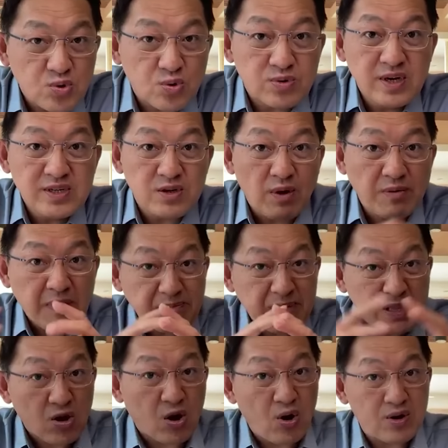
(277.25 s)
สูงเนื่องจากว่ามัน
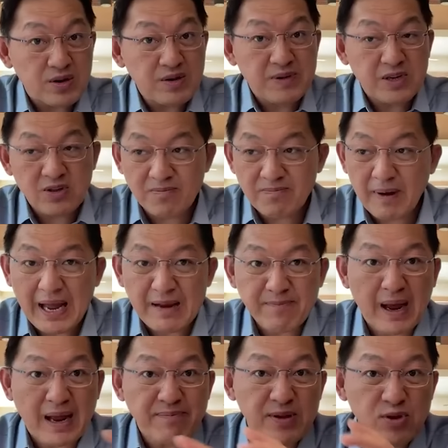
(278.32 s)
เป็นท่อที่มันจะต้องพาด
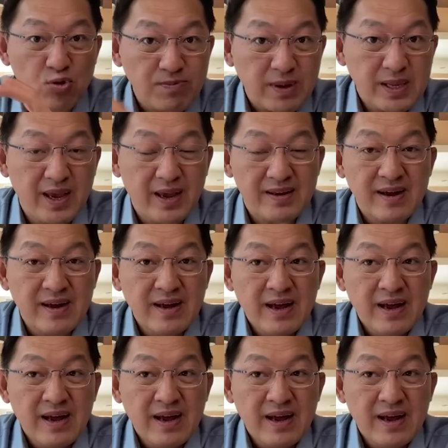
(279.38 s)
ผ่านไปทุกประเทศ